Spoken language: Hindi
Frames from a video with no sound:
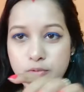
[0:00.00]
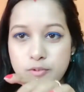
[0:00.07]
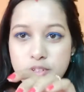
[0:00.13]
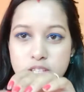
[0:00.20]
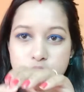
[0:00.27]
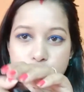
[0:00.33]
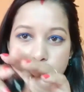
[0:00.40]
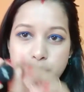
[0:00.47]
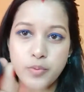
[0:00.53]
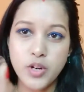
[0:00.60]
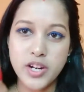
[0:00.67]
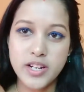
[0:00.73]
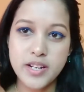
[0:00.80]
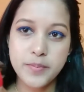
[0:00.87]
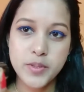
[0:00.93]
फर्स्ट जो
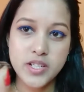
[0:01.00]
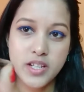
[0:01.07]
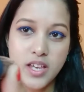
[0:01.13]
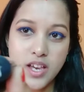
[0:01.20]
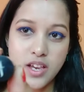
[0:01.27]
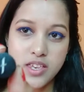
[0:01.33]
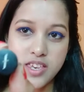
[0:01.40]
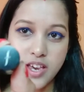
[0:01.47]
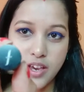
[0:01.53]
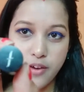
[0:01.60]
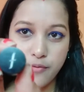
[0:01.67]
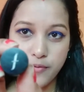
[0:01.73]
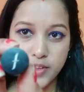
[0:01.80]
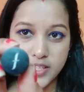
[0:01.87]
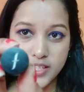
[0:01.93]
बुलेट लिपस्टिक है यह है
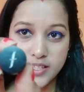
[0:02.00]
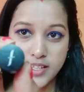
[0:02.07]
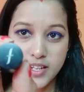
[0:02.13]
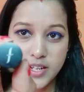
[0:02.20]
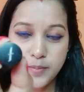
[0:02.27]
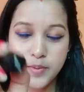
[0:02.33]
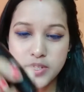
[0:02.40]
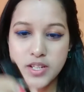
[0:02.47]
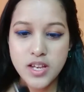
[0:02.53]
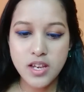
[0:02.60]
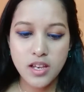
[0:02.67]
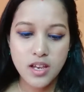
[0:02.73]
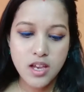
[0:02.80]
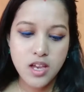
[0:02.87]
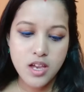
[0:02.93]
फेसिस का
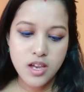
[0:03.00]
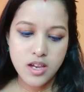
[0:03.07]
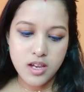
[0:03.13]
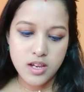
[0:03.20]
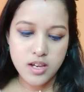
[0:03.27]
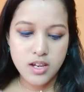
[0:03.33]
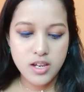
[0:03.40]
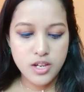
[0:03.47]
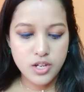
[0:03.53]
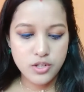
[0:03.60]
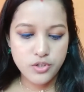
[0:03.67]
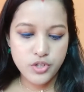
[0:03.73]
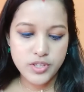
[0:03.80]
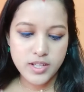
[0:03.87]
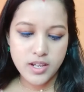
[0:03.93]
लिपस्टिक
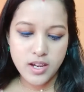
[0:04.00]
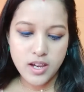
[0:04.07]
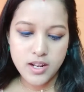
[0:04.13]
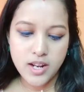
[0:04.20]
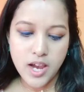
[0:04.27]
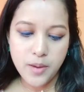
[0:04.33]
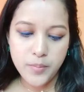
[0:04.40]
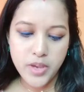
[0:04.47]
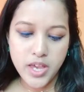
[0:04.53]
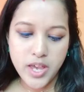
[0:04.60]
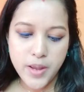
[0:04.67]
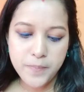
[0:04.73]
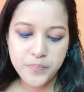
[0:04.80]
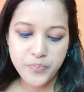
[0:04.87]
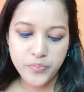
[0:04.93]
जिसका नाम है
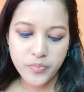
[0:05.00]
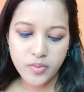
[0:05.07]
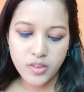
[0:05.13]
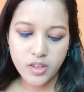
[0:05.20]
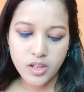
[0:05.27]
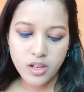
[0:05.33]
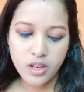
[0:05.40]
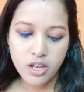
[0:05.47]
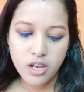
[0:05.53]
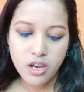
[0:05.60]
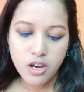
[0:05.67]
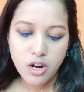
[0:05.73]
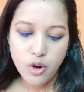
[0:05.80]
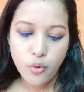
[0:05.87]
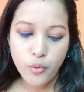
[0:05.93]

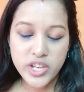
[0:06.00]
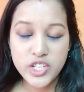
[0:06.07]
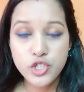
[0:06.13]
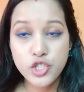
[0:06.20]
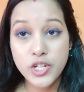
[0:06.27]
रिच